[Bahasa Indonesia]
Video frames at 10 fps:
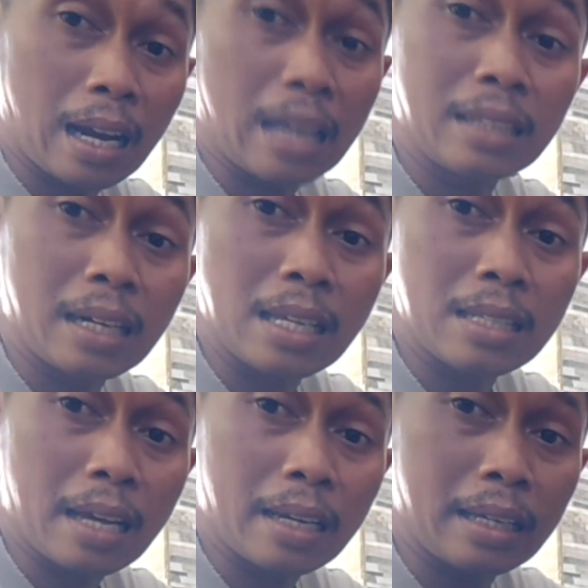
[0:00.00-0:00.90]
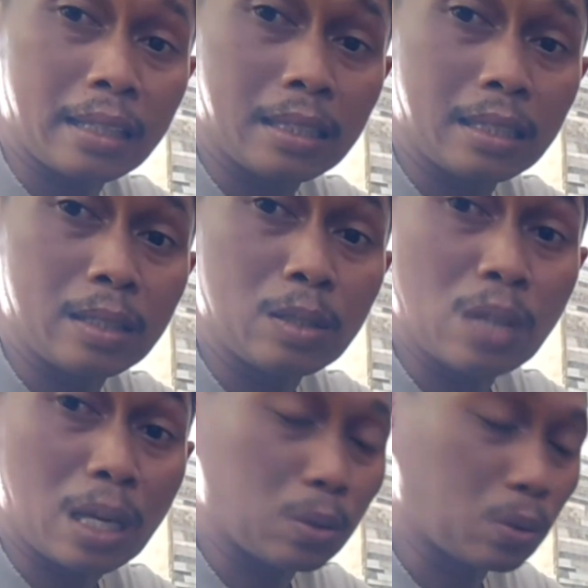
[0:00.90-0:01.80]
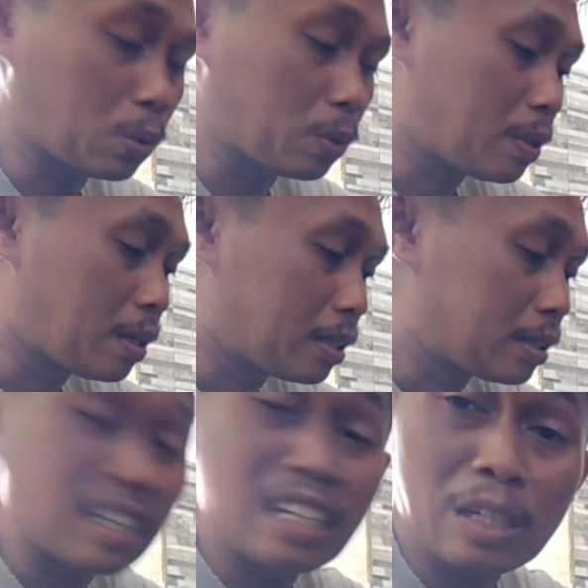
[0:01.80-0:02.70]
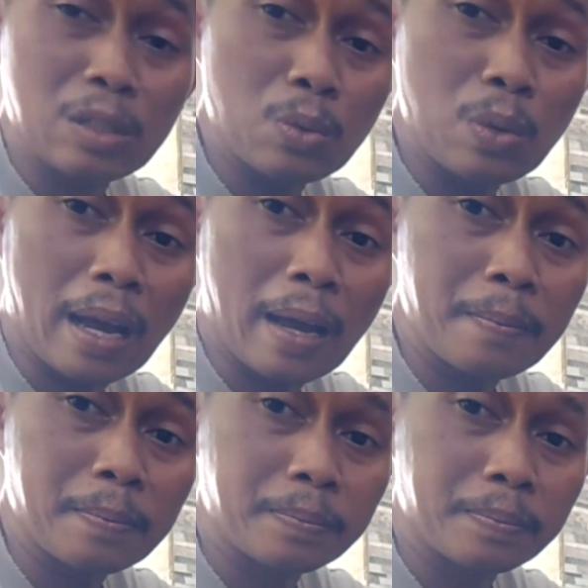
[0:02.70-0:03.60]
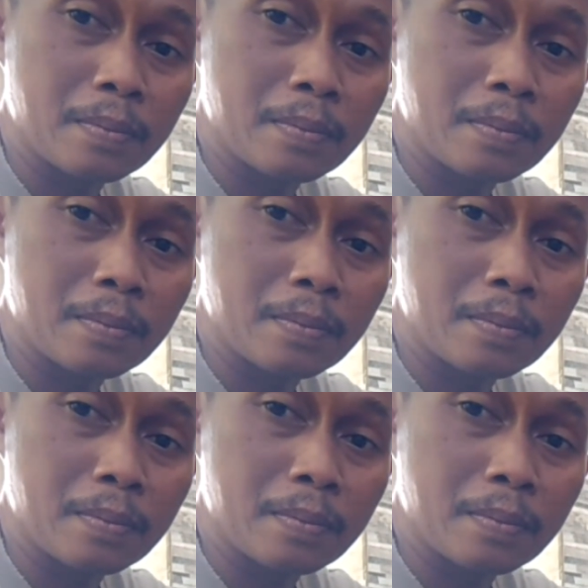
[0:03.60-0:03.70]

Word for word: akan terasa sakit itu satu dan yang kedua,